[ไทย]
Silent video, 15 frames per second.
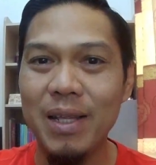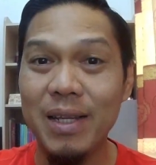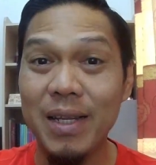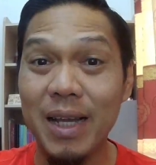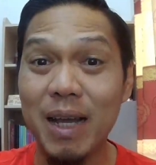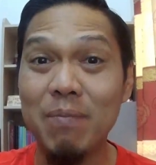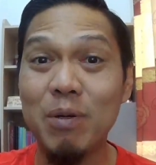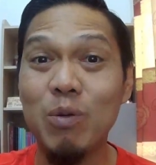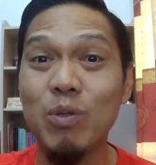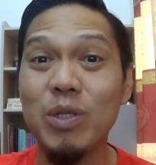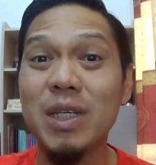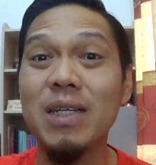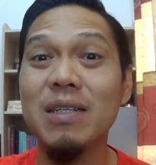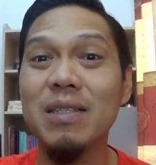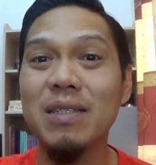นะครับ เป็นคน
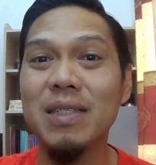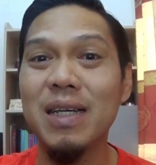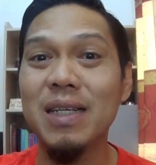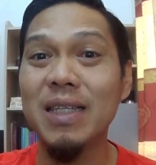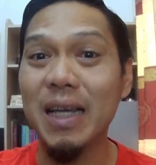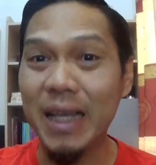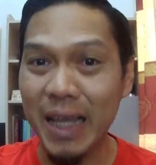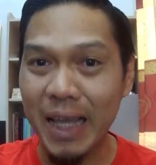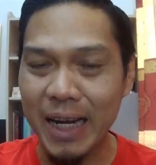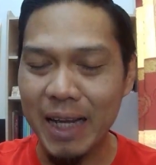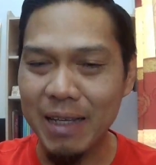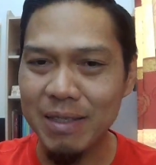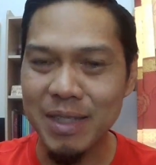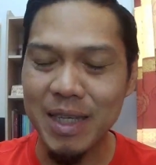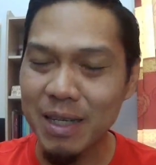ช่างช่างสังเกต
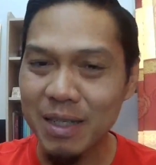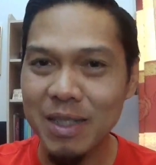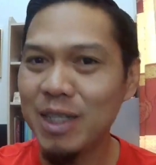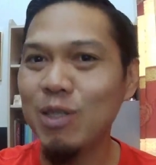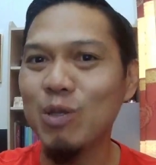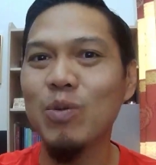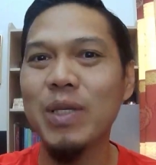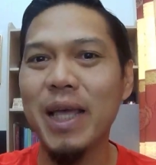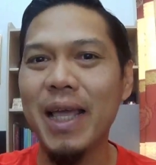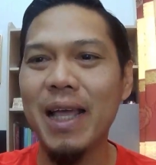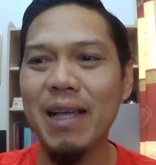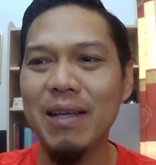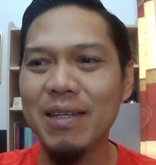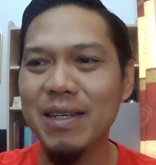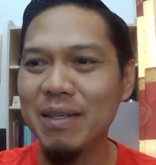อะช่างที่สงสัย
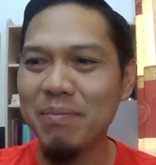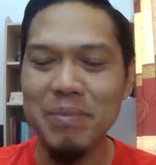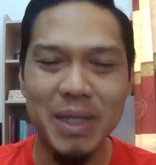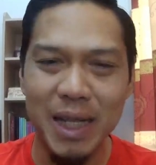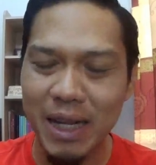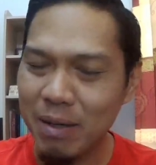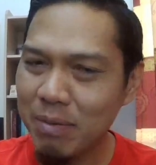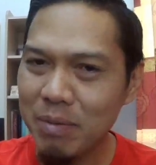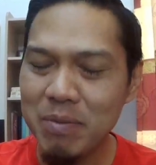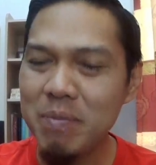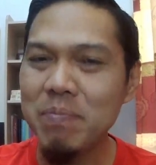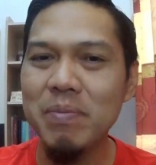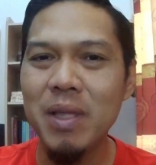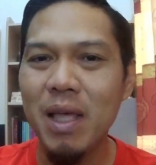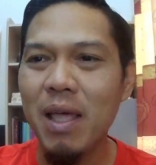อะเออมีอะไรก็ปุ๊บปุ๊บ
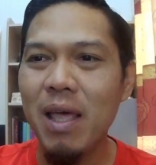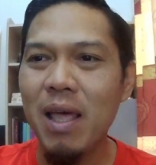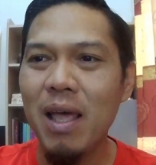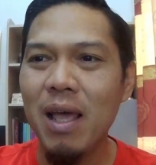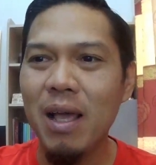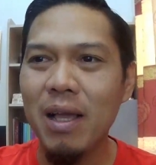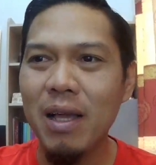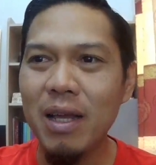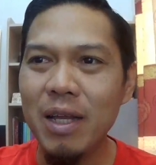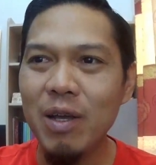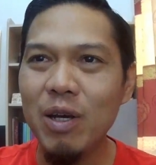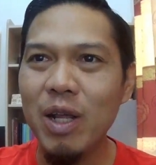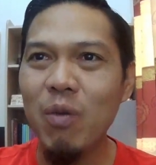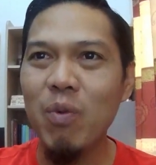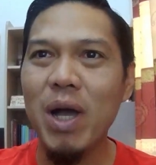ก็เรียก
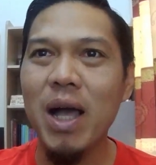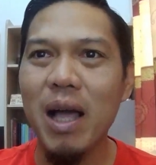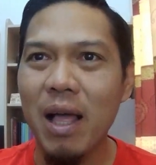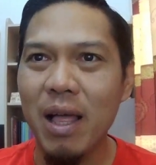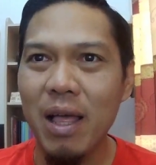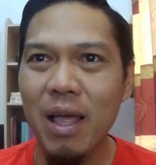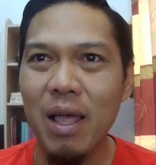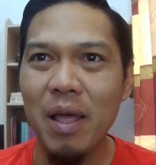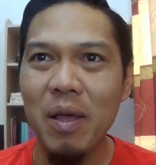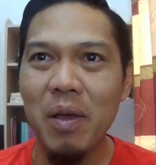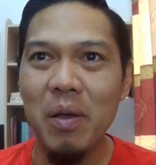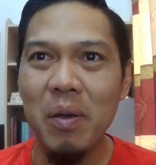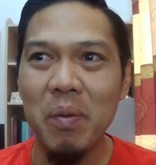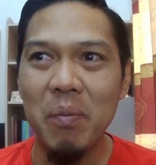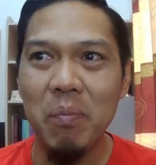ได้ว่า
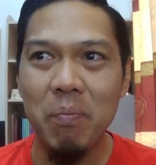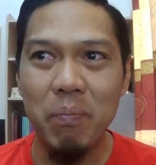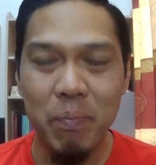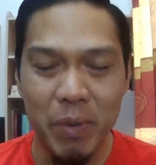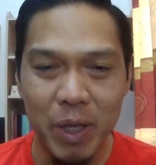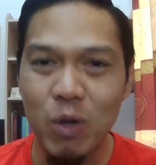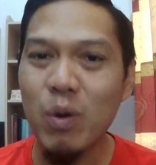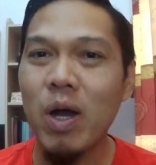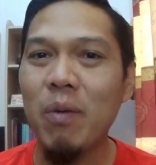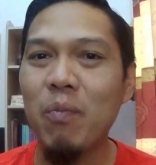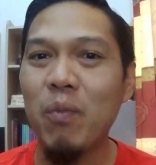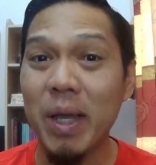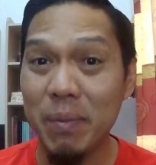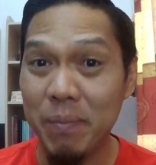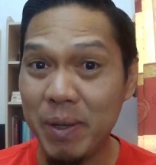มีความ
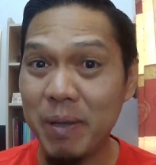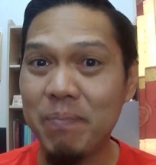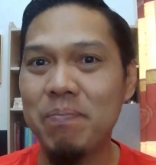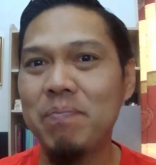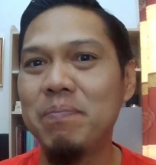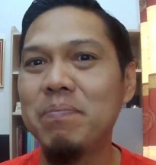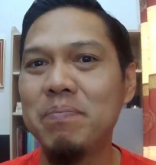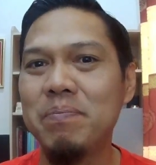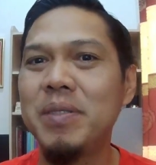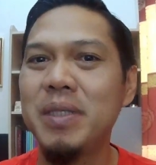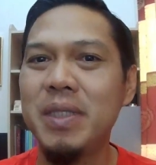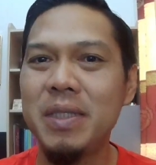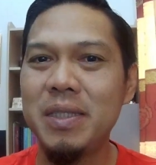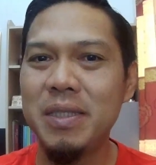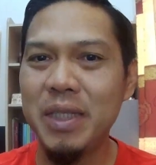ไหวพริบ
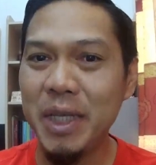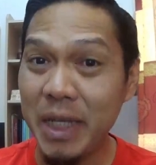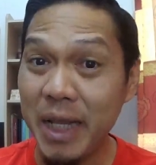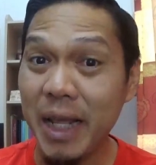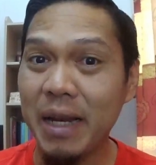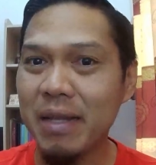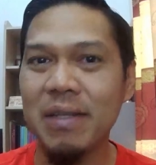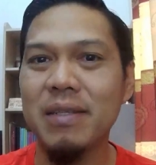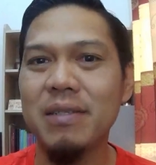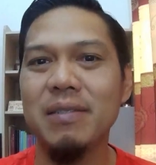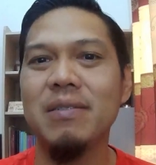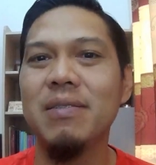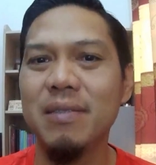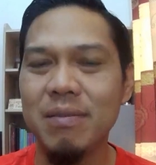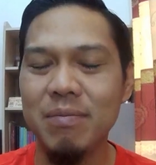ที่เด่น
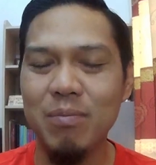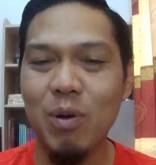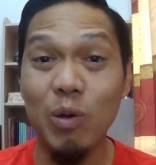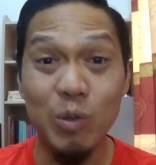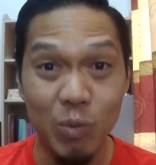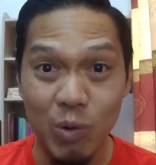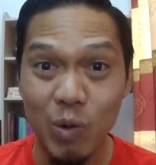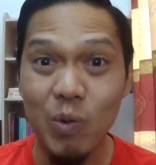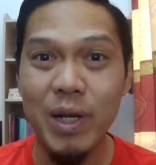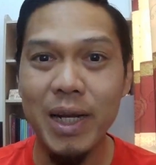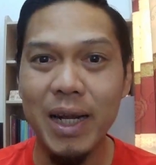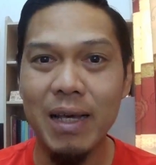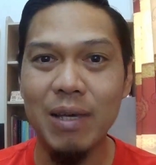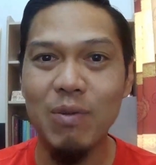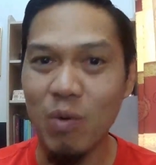พอสมควรเล
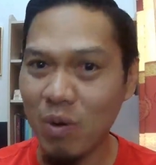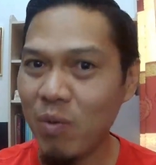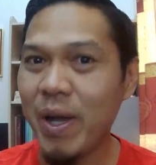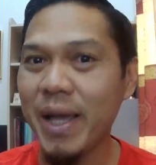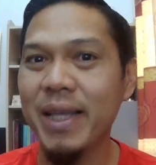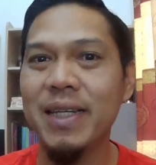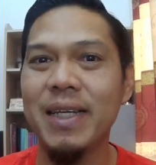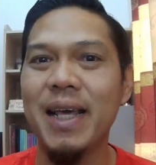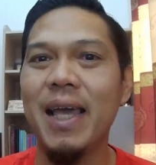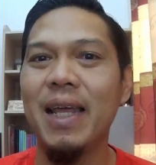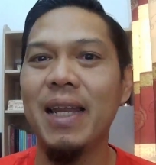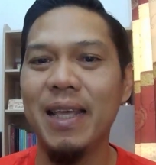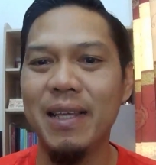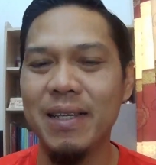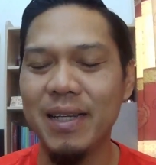ยล่ะหัวไวใช้ได้
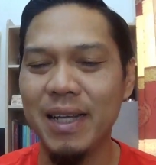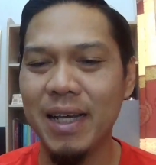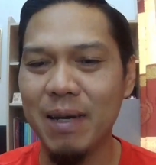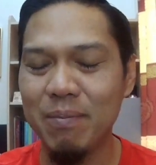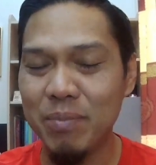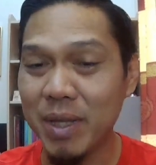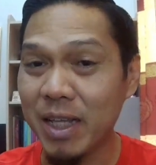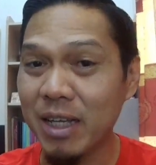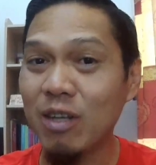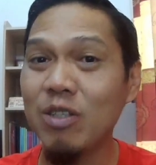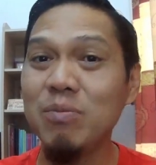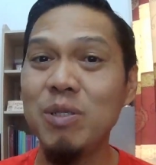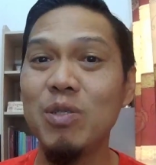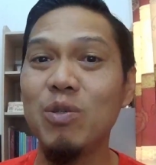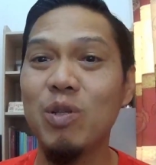เลยนะครับ แต่เขา
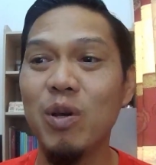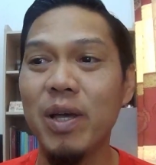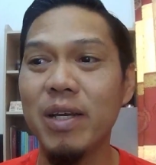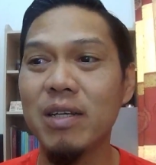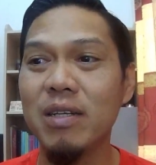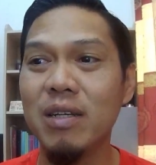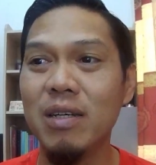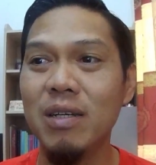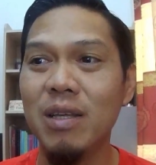จะมีจุดด้อยคือ